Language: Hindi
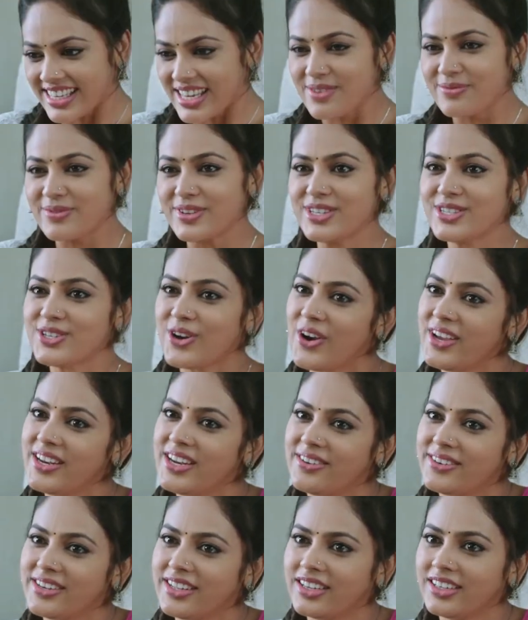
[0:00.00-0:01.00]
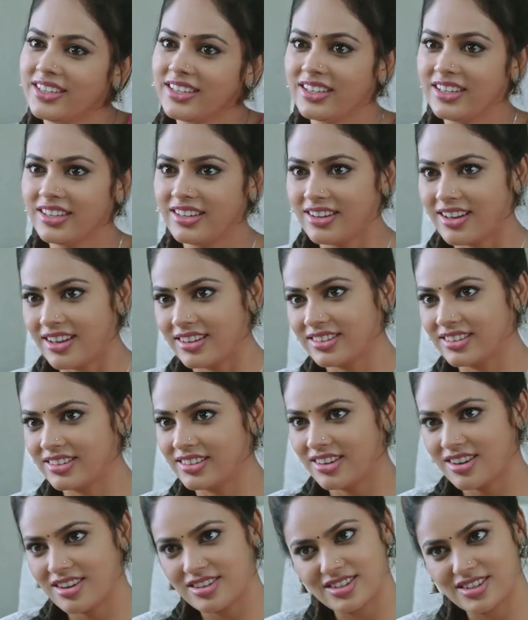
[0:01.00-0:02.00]
लेकिन ये स्कीम ज्वाइन करने के लिए
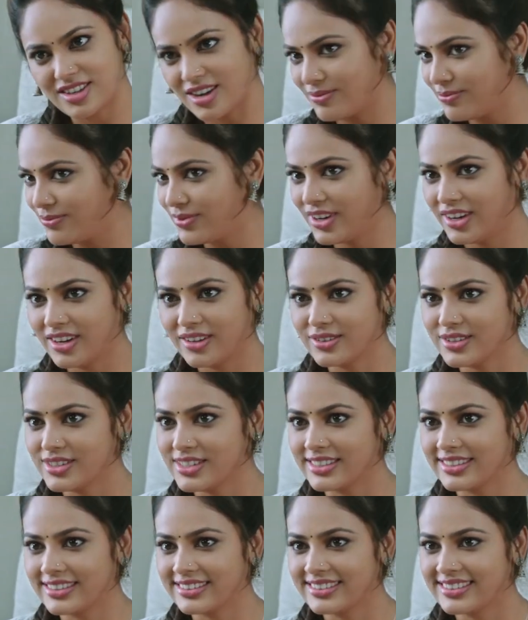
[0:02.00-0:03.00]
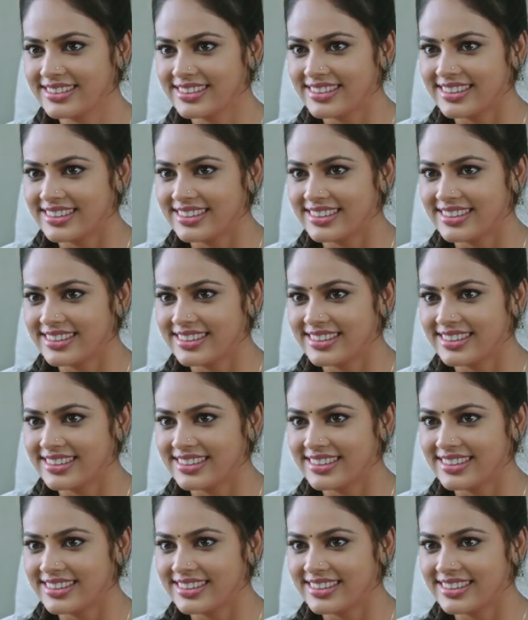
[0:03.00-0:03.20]
मेरे पास पैसे नहीं है सर